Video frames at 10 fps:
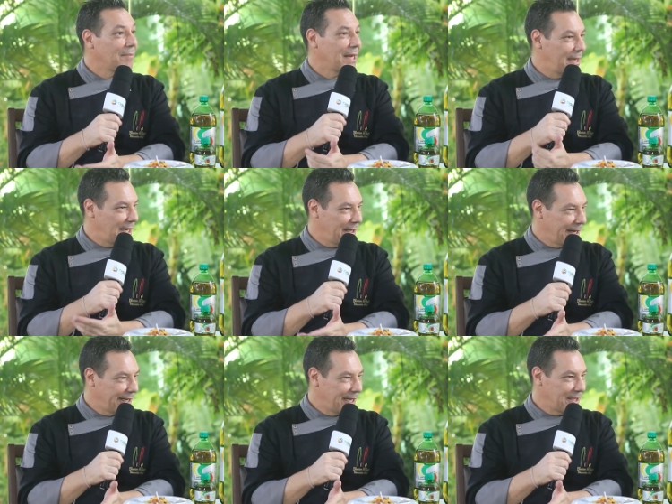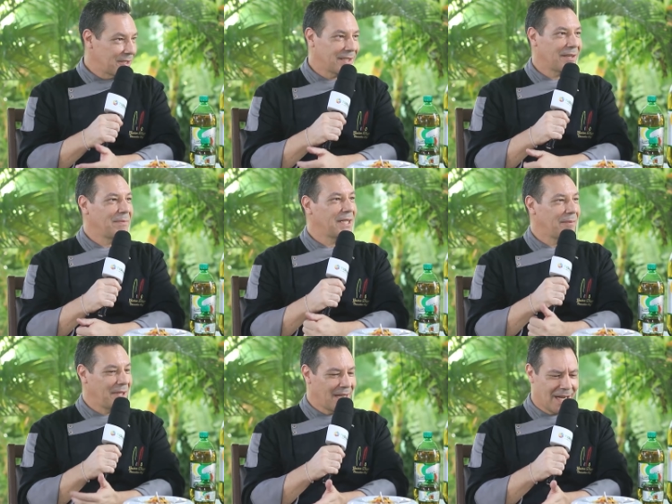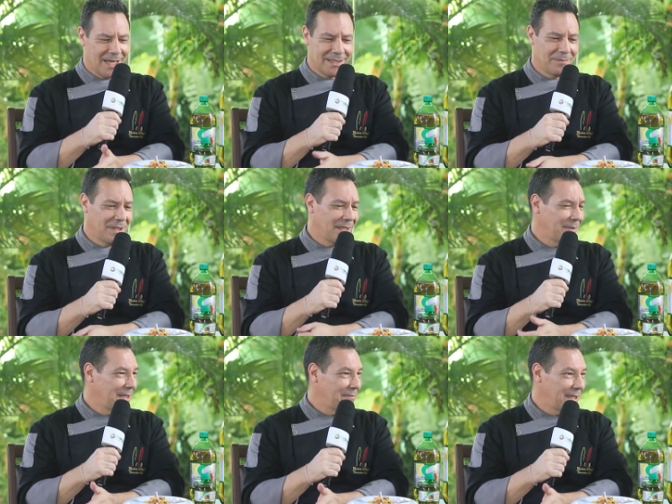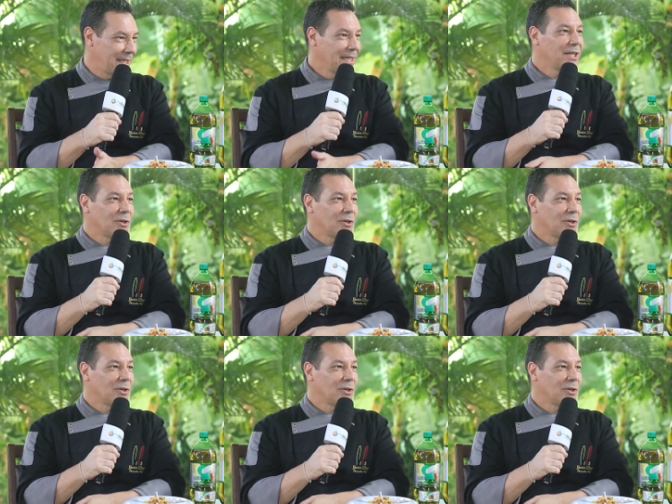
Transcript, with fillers: más que la naranja, tiene vitamina A, tiene vitamina B,